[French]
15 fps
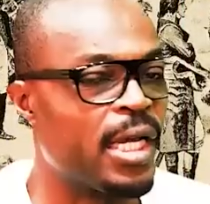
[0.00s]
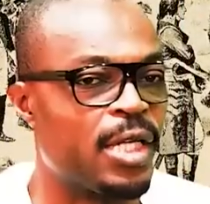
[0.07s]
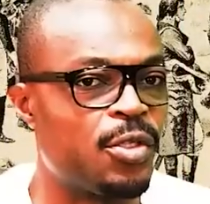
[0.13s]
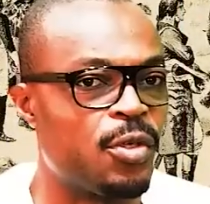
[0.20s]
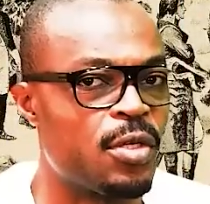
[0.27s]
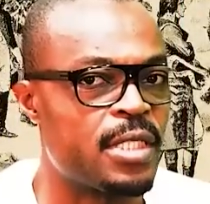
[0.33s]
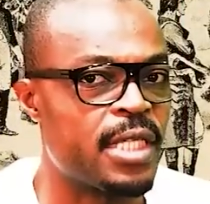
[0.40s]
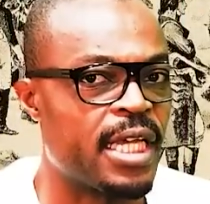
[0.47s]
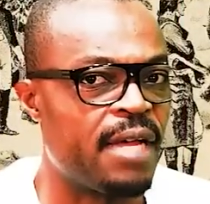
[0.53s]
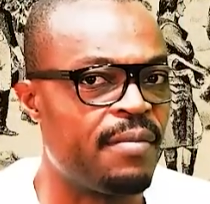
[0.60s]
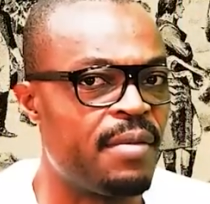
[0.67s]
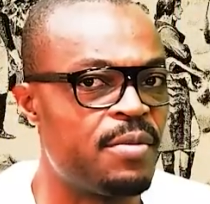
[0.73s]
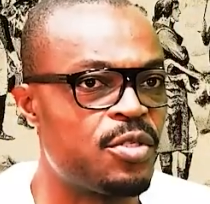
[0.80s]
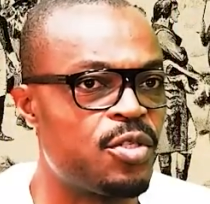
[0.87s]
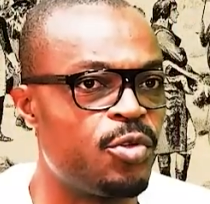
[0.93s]
XIV, c'est quand
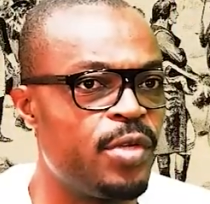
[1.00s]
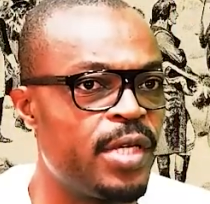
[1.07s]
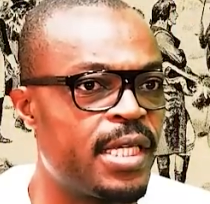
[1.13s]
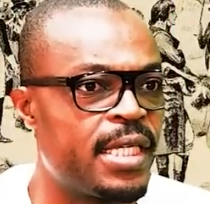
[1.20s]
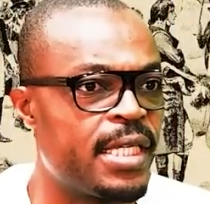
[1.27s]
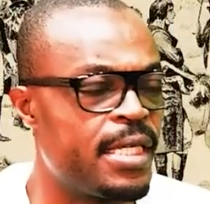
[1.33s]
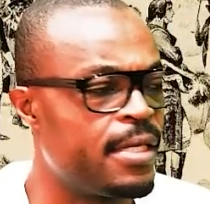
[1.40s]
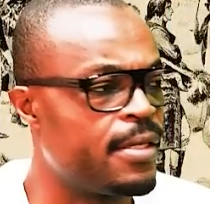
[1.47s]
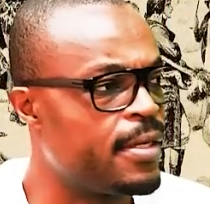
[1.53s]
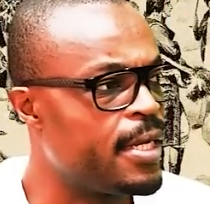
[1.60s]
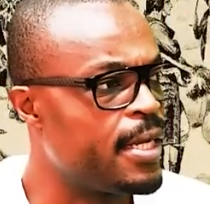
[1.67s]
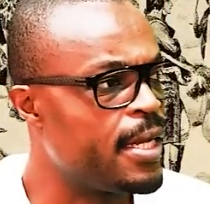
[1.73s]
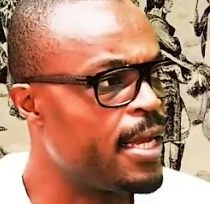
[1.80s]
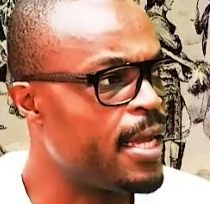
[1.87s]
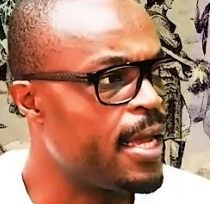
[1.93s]
même celui qui
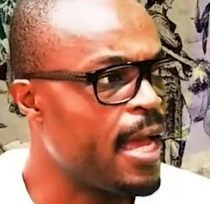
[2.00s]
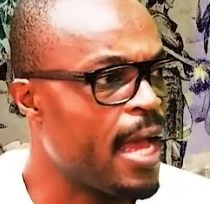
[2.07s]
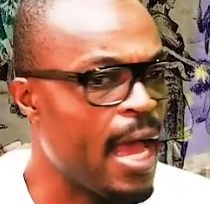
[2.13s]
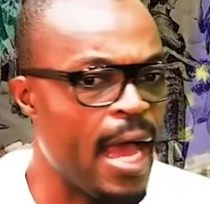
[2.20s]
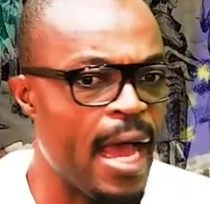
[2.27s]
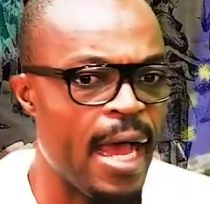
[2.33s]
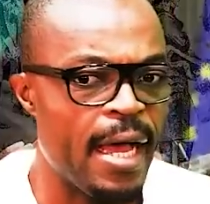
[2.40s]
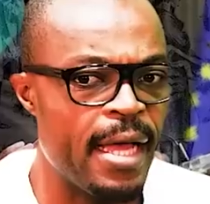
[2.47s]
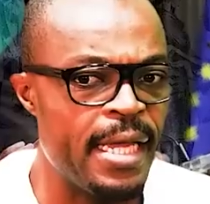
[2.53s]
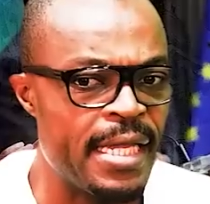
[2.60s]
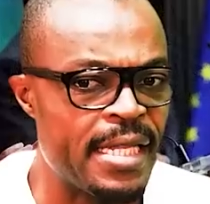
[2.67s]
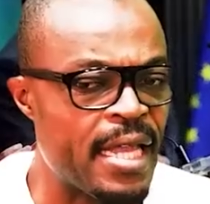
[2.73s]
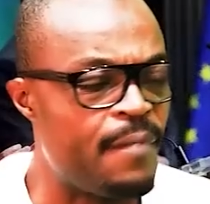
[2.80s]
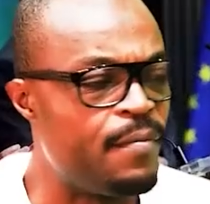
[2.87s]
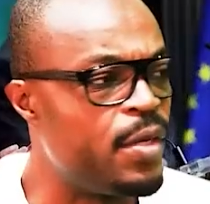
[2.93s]
a
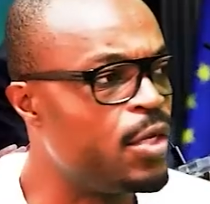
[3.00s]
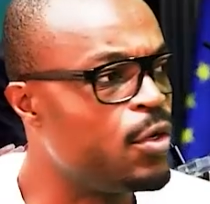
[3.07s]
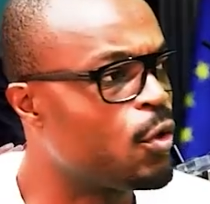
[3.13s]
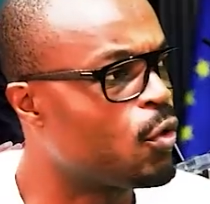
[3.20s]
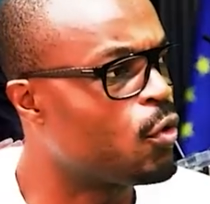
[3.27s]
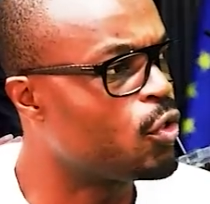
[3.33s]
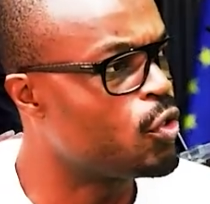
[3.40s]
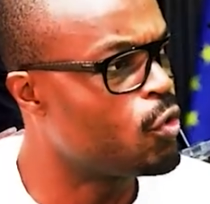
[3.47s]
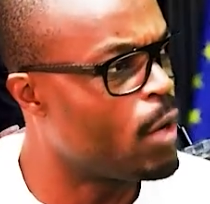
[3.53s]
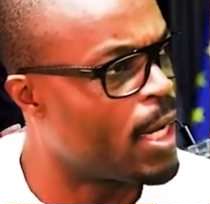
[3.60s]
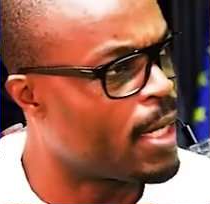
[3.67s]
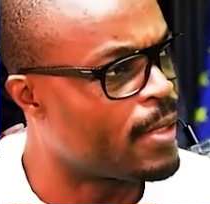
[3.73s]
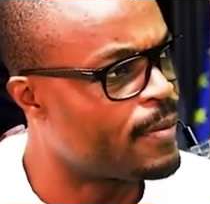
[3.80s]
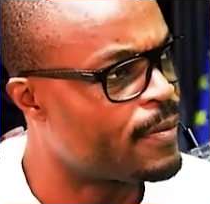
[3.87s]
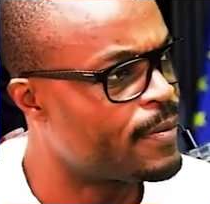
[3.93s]
établi le Code
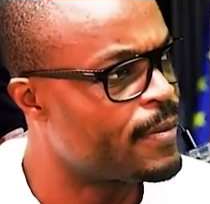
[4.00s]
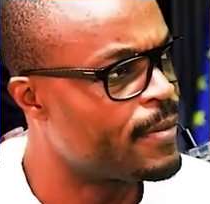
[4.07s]
noir.